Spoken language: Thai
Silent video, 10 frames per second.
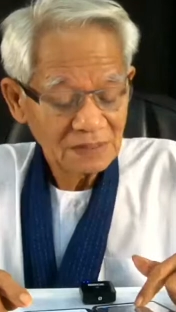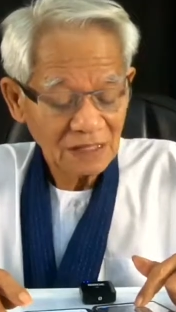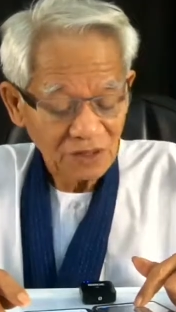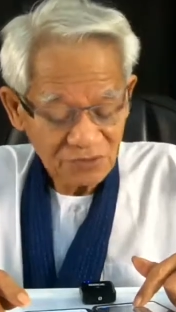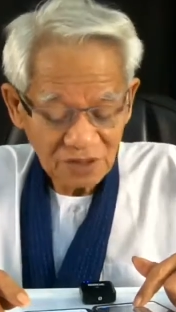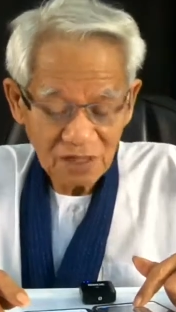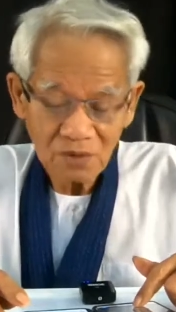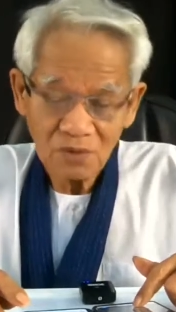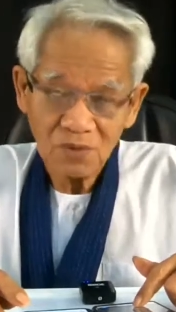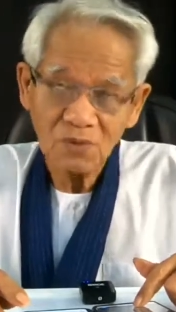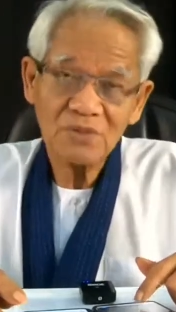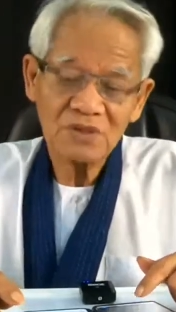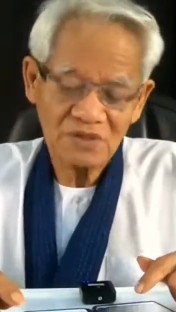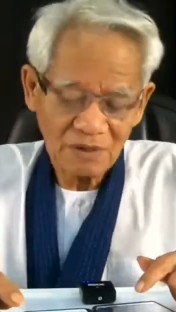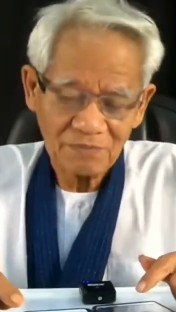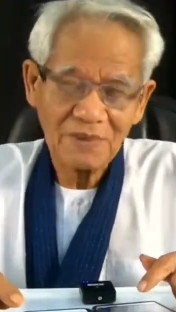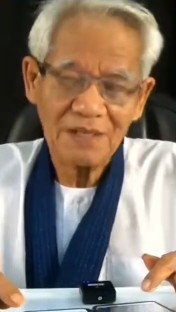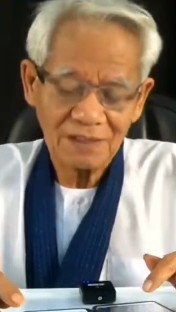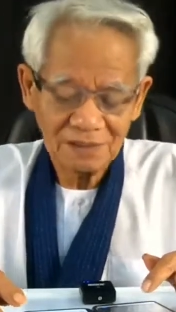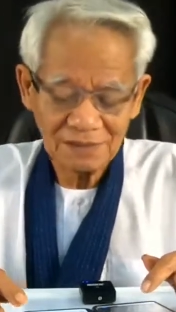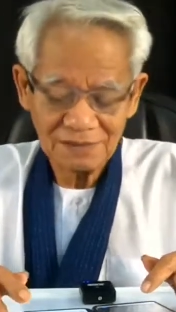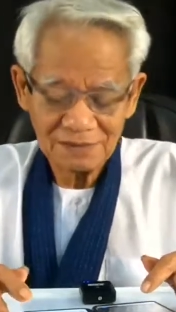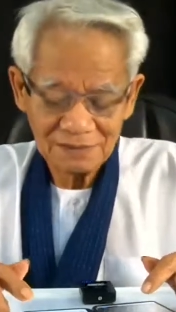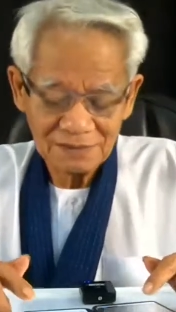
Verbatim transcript: ถ้าเข้าใจแล้วโหมันจำแน่เหลือเกิน